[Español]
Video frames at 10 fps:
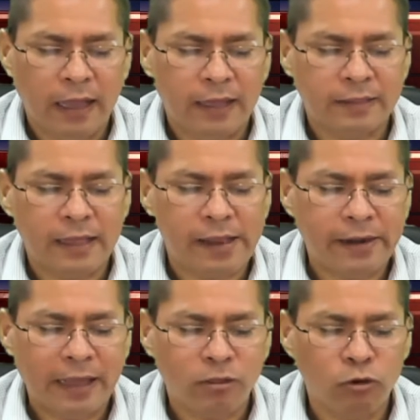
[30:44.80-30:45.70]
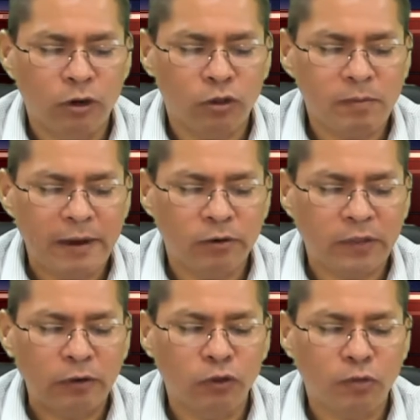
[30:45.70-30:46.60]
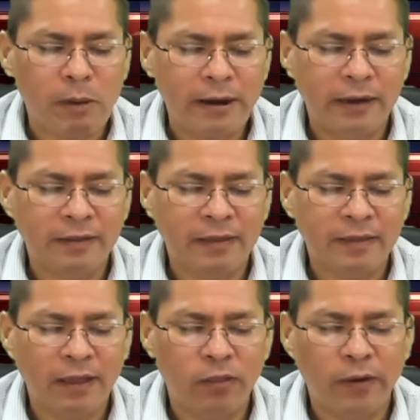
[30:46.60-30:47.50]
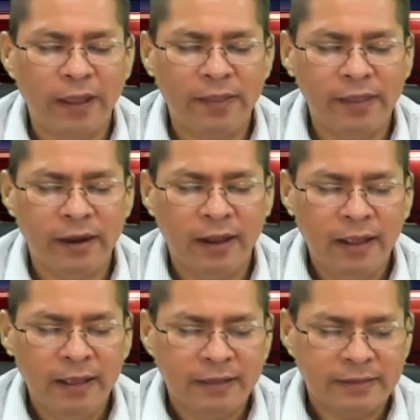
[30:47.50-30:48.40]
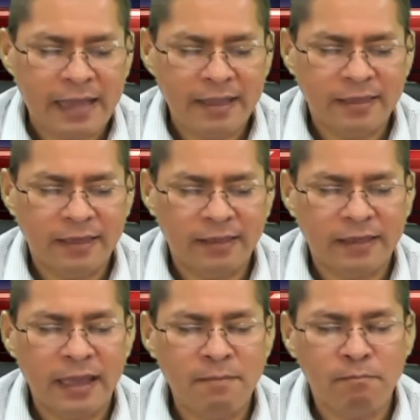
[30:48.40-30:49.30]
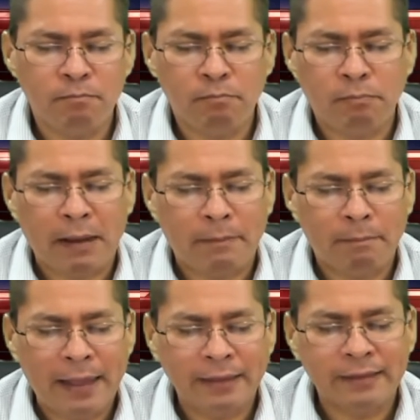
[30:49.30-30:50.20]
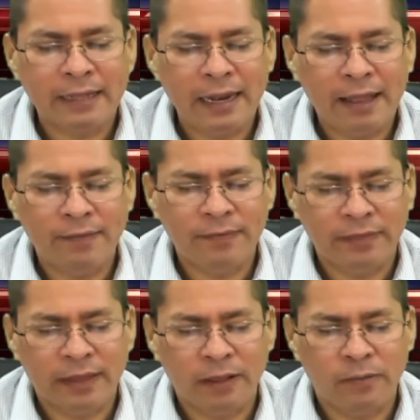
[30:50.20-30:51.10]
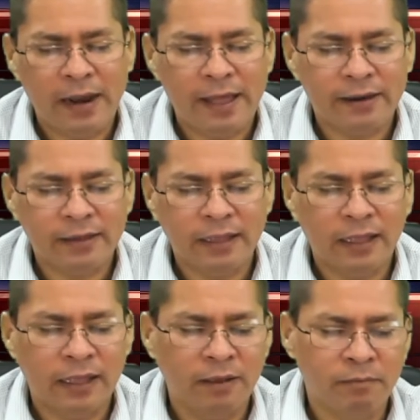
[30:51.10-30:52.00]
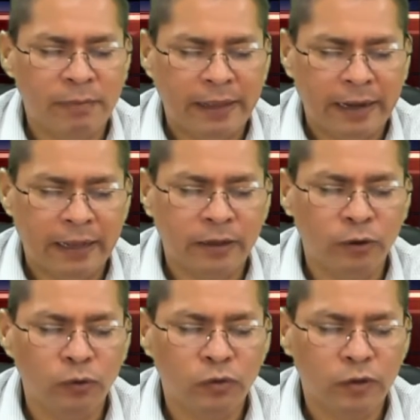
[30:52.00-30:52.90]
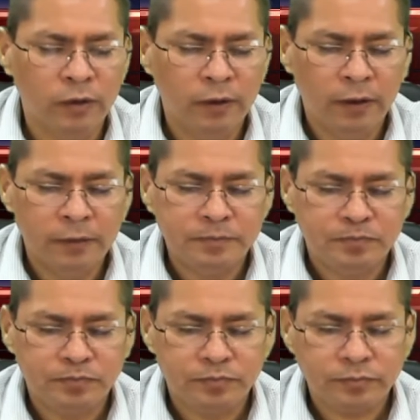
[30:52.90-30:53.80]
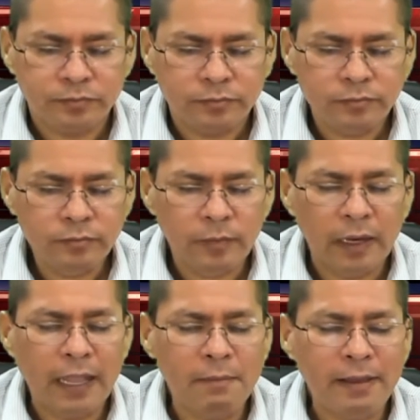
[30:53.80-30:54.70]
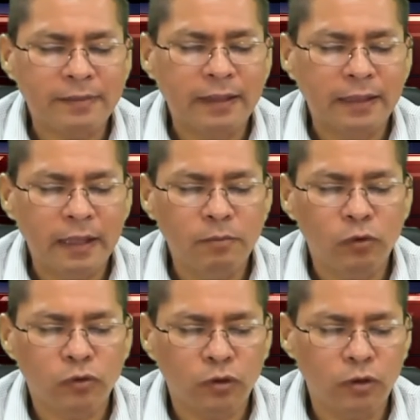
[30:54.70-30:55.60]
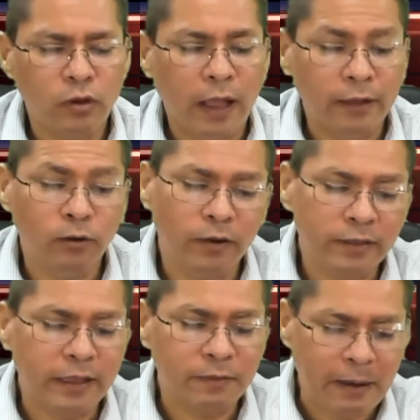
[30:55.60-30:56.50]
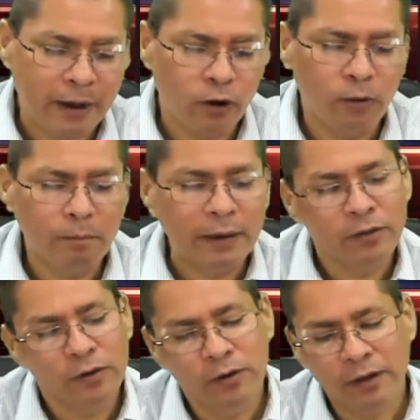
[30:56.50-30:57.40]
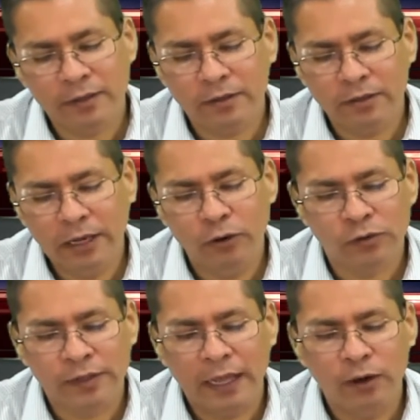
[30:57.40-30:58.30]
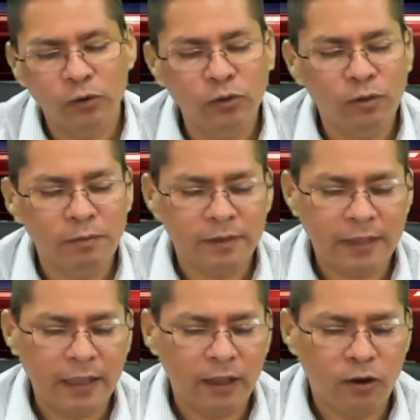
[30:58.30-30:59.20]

hasta Riachuelos van los saludos para el licenciado Eder Sánchez en Papantla de Olarte, Veracruz. ¿Qué más tenemos, Toño? Ah, no, ese es Bancopel, no, eso ni lo saludo, me están